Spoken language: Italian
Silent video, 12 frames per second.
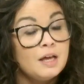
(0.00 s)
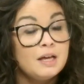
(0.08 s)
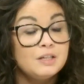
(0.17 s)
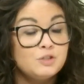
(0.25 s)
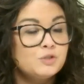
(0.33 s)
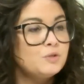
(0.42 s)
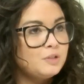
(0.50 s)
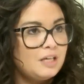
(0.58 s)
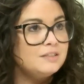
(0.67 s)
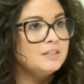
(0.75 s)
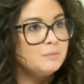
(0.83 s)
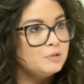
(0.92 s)
Ci sono
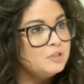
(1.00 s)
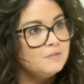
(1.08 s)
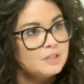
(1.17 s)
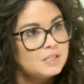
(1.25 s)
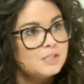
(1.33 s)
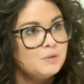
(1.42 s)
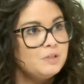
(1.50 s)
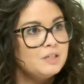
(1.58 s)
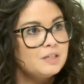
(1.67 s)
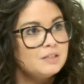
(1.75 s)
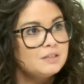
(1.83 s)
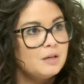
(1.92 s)
tante motivazioni
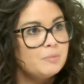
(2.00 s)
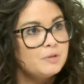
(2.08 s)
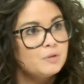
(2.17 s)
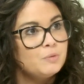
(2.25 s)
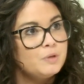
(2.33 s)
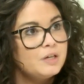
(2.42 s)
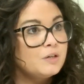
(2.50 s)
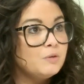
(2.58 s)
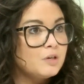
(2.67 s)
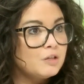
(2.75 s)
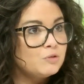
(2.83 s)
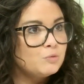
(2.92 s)
in realtà per cui è
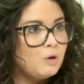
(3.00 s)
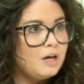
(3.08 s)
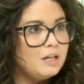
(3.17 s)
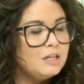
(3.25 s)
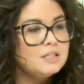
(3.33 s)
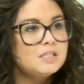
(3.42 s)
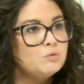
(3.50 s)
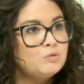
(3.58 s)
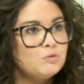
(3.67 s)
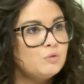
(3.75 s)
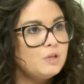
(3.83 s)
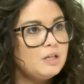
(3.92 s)
ancora attuale.
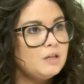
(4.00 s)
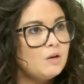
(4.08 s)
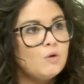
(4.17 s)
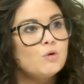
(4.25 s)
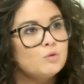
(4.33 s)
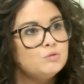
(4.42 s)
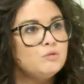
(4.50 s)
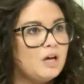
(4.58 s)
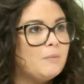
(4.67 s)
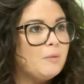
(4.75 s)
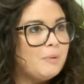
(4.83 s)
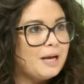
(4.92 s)
Innanzitutto noi lo
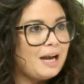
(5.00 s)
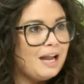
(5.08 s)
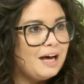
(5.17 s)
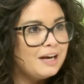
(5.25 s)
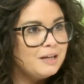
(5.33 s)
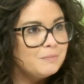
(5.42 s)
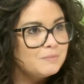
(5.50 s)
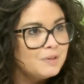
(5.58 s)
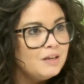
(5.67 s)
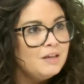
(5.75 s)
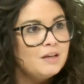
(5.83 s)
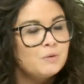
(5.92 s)
continuiamo a parlare.
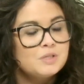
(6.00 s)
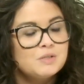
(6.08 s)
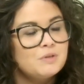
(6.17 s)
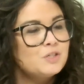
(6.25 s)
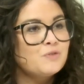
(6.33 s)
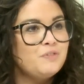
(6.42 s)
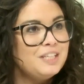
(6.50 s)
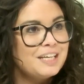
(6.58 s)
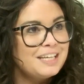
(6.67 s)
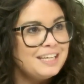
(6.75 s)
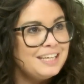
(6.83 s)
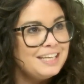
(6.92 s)
Questa è una sfida
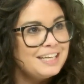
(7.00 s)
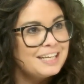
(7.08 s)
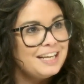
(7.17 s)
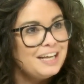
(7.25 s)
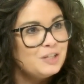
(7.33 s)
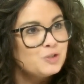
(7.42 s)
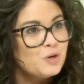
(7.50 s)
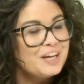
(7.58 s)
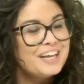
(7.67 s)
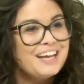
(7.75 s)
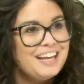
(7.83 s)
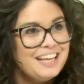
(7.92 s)
che, che lancio
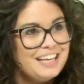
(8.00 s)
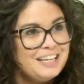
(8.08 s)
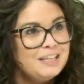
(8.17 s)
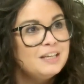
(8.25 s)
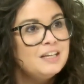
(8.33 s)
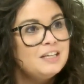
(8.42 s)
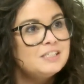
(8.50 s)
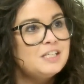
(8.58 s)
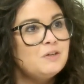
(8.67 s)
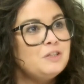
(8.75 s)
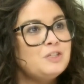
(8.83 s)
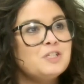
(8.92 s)
anche a lei.
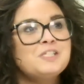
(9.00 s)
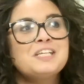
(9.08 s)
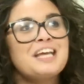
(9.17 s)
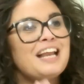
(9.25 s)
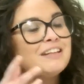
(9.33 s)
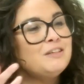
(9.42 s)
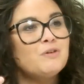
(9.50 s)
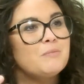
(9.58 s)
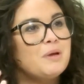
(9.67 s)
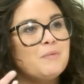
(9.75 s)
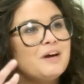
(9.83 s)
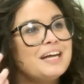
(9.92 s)
Se io le dicessi che il latino
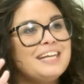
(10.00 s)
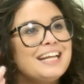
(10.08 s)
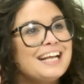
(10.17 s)
l'abbiamo anche nel